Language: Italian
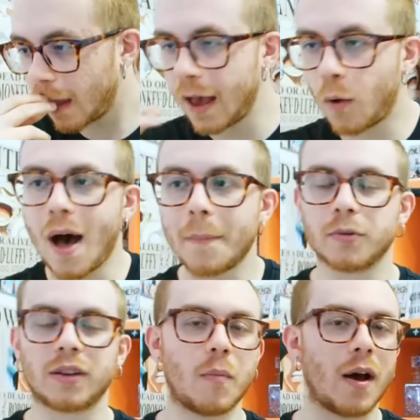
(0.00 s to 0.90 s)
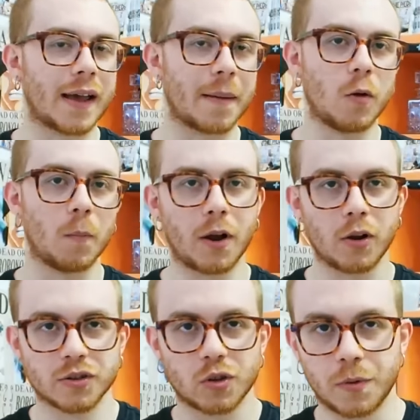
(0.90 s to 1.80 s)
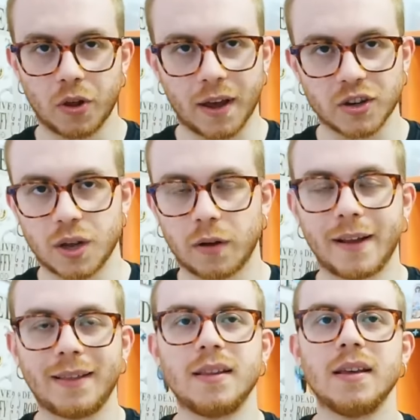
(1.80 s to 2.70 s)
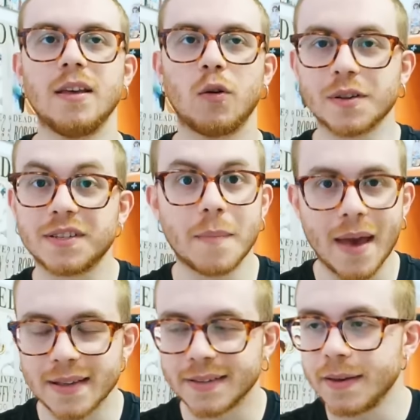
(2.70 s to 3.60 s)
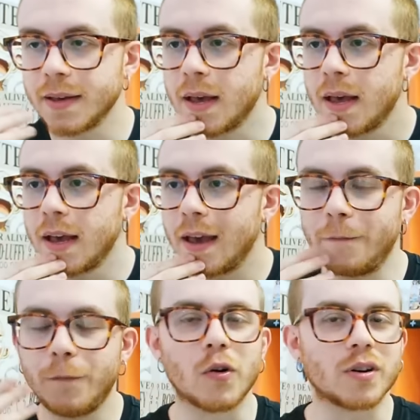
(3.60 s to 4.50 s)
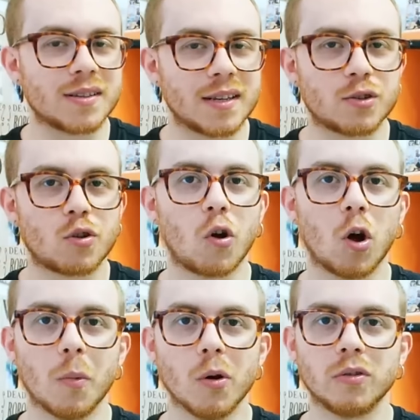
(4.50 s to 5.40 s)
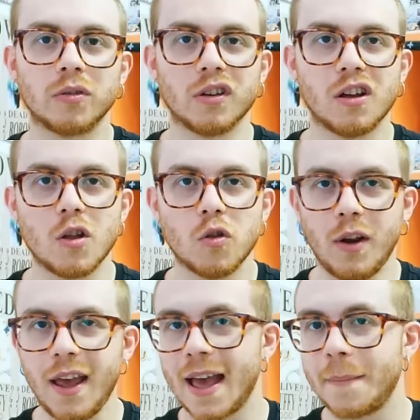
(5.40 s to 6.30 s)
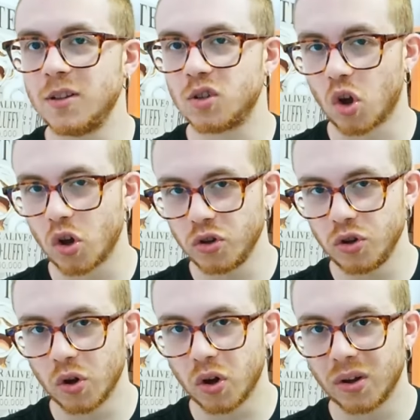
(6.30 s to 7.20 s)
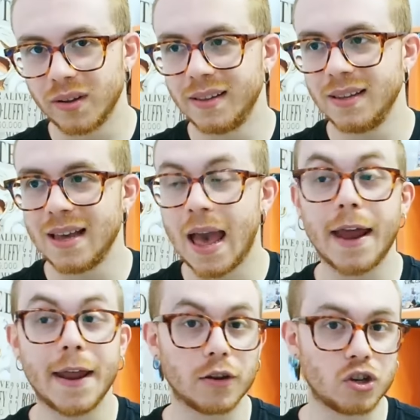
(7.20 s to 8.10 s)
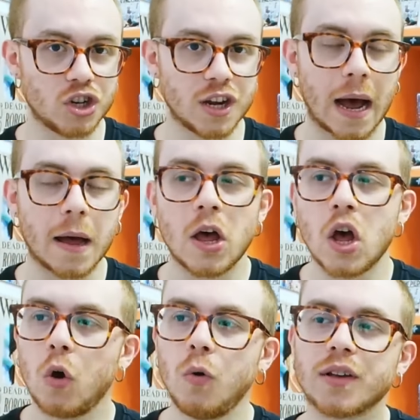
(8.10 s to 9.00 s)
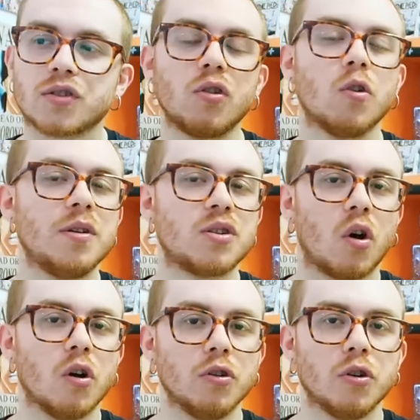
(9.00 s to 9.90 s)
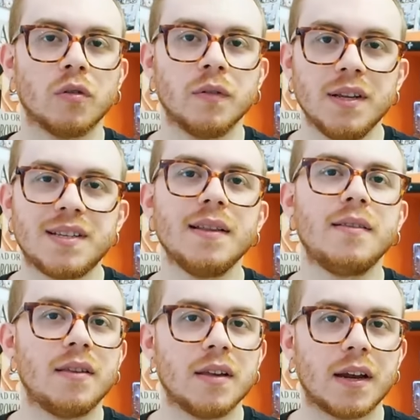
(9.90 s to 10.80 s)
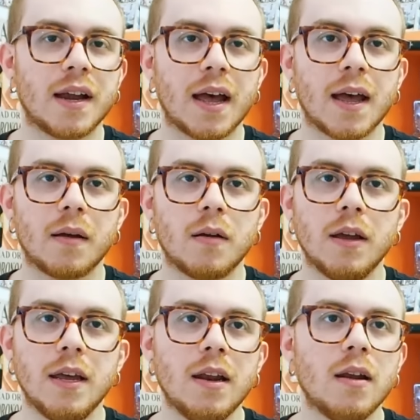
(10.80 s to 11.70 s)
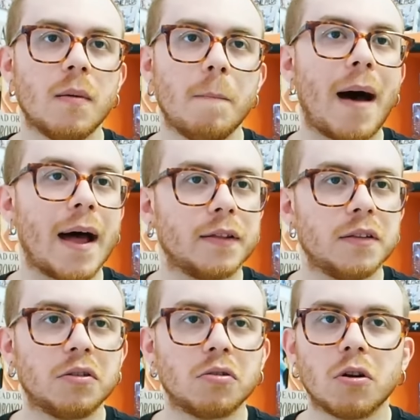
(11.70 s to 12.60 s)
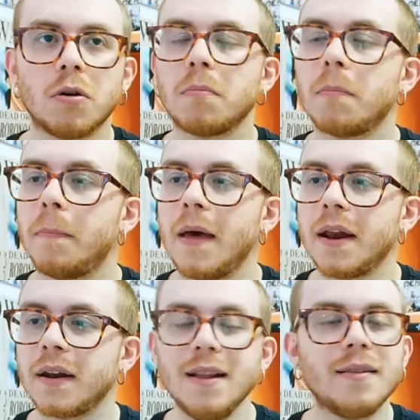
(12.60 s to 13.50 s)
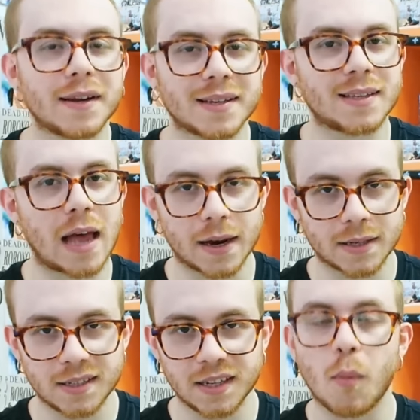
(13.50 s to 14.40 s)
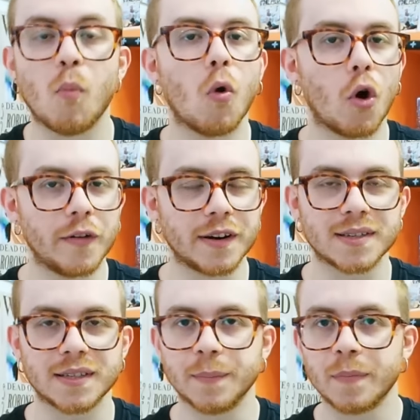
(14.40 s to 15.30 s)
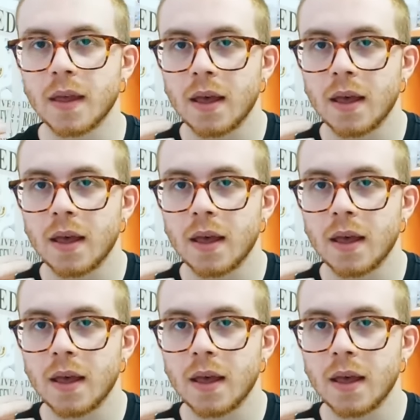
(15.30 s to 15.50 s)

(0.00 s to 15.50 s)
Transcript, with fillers: e qua potremmo anche cambiare un po' la nostra opinione che ci siamo fatti in questi mesi, che forse sto robot non è che ha bisogno di energia, lui ha solo bisogno di sentire il battito per interessarsi a muoversi.